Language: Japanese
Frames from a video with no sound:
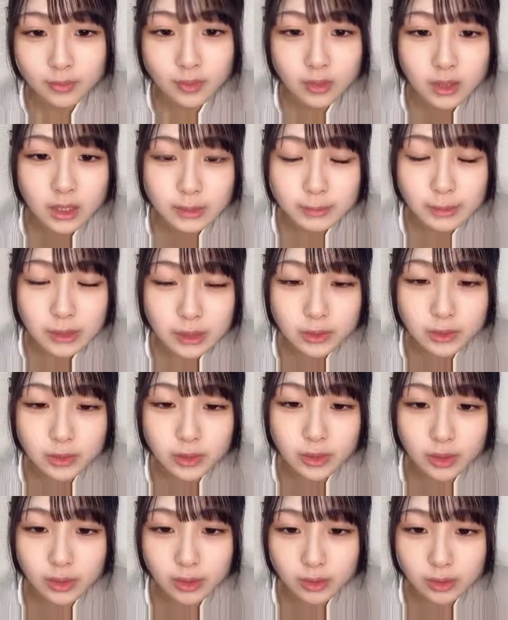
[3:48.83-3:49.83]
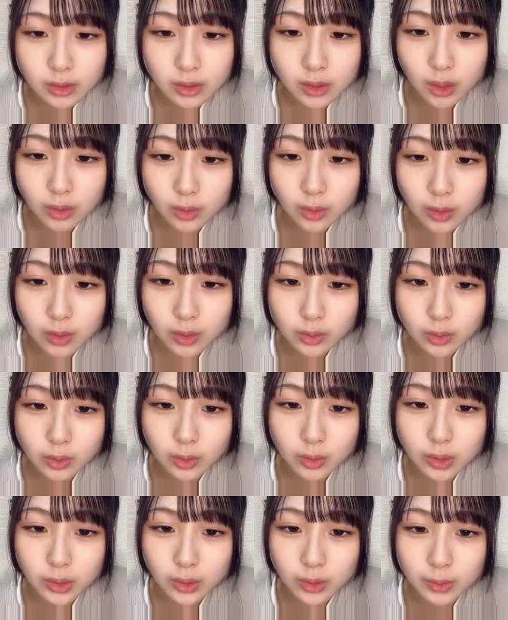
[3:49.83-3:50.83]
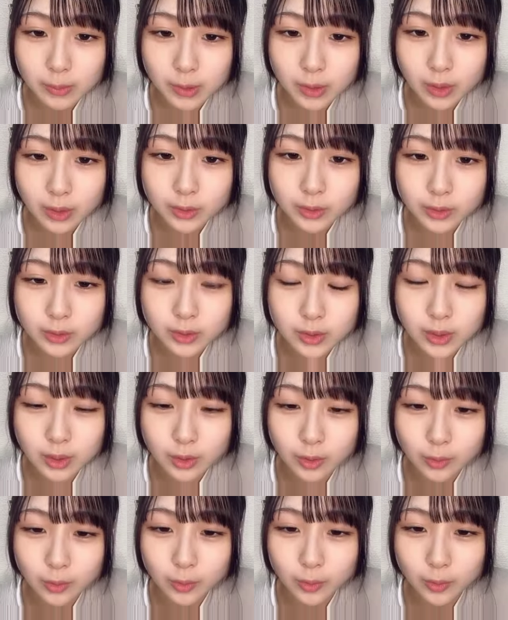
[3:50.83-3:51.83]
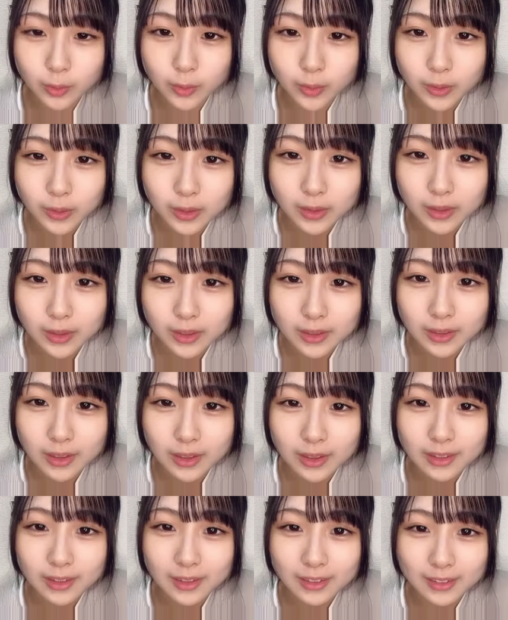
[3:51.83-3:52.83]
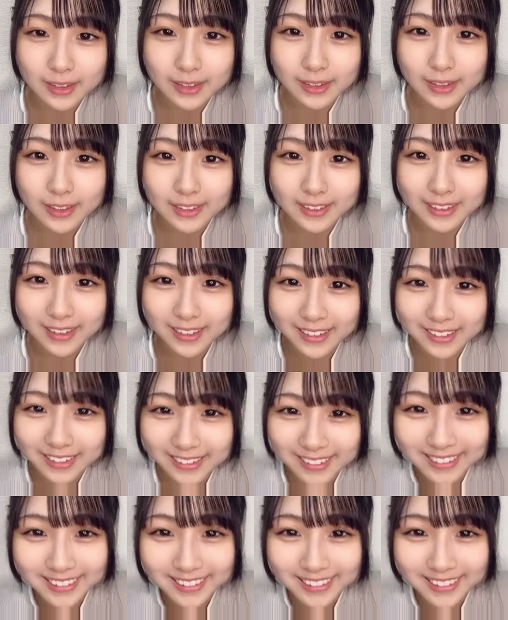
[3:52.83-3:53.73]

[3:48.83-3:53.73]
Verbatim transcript: チマチョコりなくしたと何か届いてよ今開封してたところなんかってなんだ